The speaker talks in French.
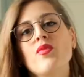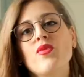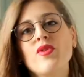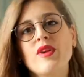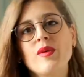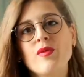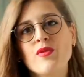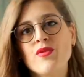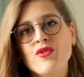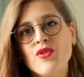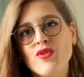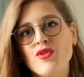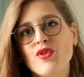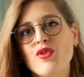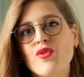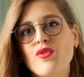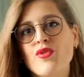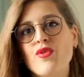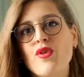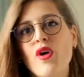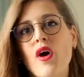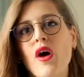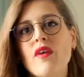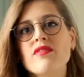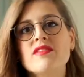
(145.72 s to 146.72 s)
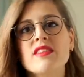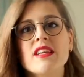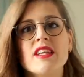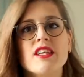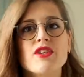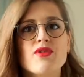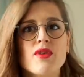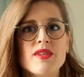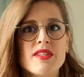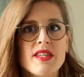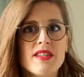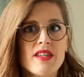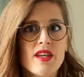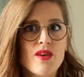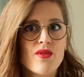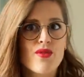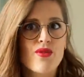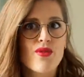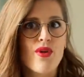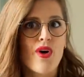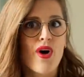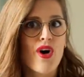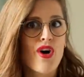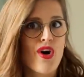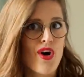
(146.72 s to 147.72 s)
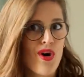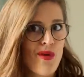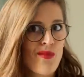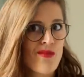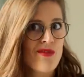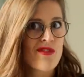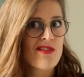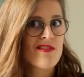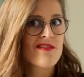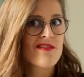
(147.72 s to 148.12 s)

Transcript: Pour les montures de couleur, vous allez choisir des couleurs comme